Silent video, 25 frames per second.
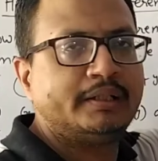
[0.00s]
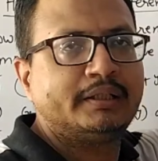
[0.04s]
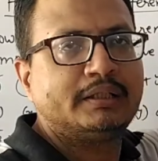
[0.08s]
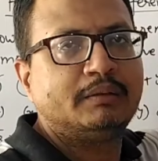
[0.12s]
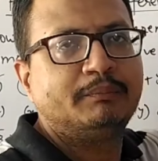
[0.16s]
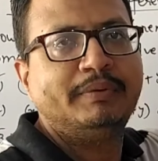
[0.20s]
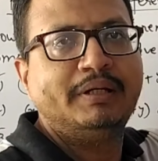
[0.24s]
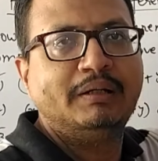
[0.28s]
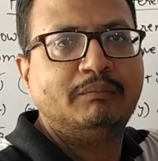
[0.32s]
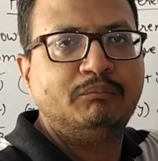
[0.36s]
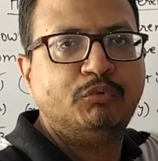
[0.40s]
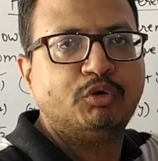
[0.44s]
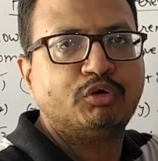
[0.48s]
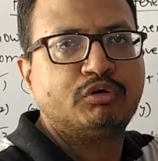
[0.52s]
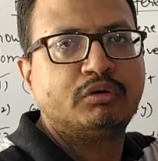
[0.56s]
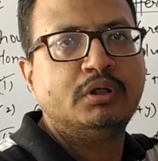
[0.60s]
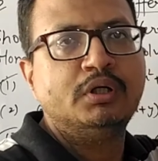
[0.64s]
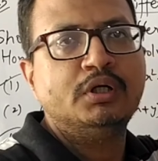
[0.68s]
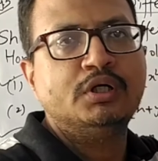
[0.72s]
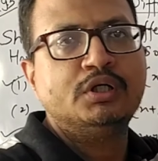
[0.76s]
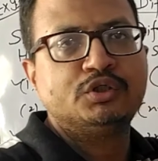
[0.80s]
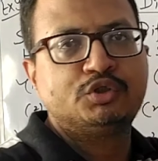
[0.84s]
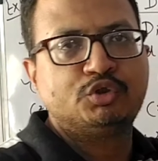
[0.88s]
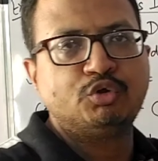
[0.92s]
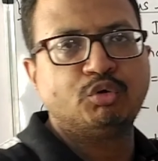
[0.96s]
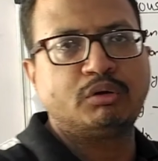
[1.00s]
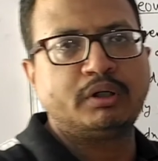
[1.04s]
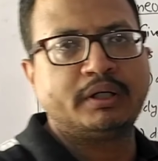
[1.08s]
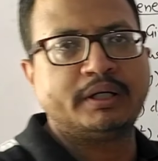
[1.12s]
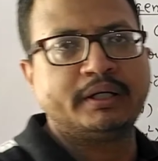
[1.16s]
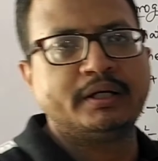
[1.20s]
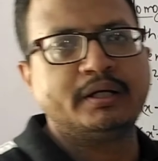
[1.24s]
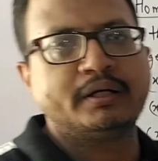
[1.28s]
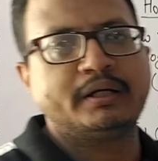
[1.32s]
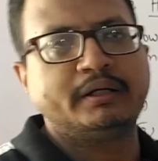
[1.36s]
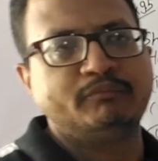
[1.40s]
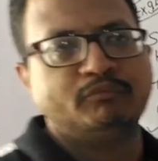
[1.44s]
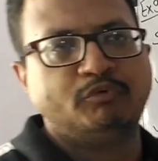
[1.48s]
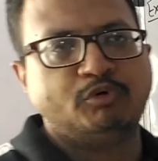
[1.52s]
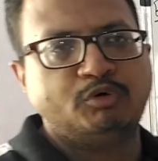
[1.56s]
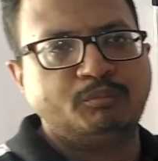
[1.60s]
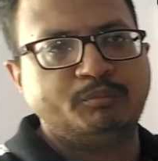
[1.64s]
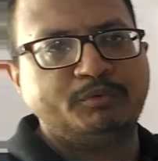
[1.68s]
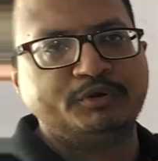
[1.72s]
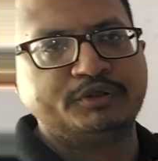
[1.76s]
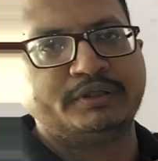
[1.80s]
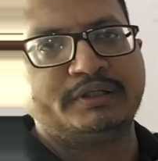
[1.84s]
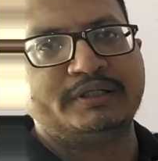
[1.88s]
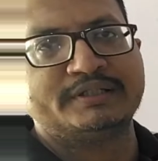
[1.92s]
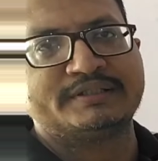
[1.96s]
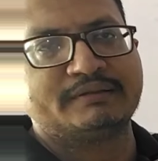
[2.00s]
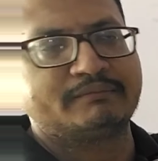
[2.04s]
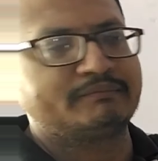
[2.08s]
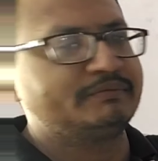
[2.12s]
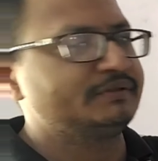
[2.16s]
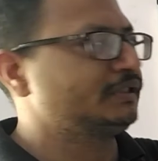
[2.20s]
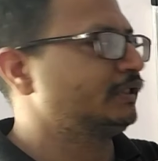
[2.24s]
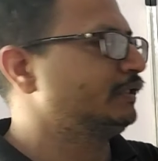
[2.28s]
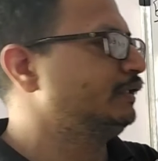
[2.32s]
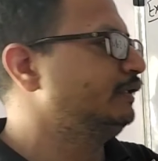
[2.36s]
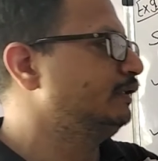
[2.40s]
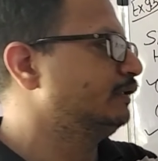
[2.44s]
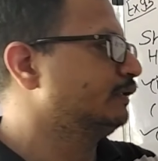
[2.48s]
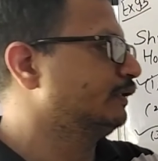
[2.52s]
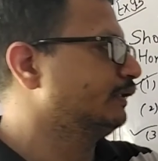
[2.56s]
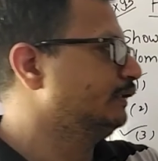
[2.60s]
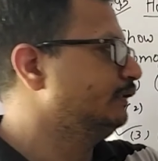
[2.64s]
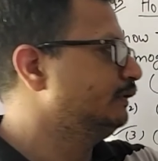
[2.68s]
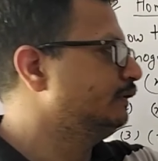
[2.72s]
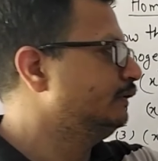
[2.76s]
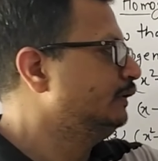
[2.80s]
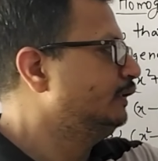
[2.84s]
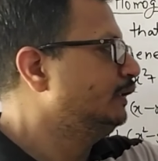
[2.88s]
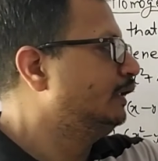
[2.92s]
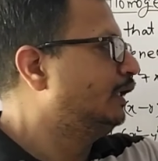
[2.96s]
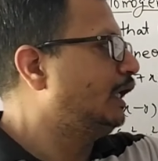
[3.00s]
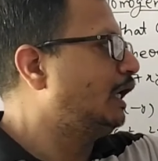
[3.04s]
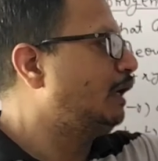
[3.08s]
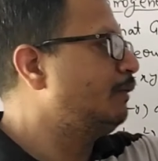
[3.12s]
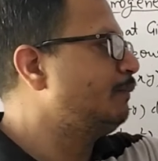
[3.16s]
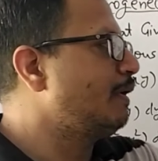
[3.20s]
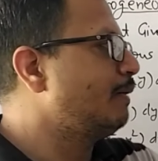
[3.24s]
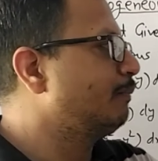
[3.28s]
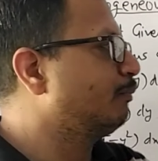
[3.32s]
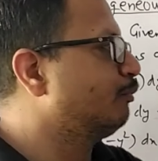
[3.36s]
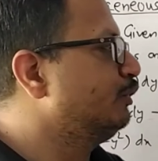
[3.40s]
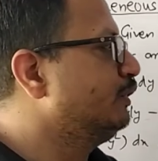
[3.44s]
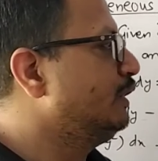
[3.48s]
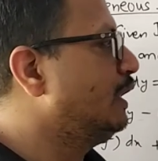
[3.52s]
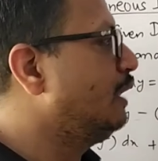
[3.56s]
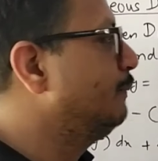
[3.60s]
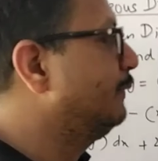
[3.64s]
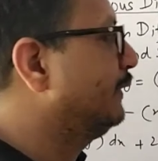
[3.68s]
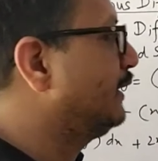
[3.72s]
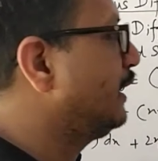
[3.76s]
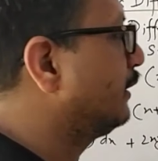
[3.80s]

है तभी हम लोग शो करेंगे कि वो होमोजीनियस इक्वेशन है या नहीं है अब आपको यहाँ पे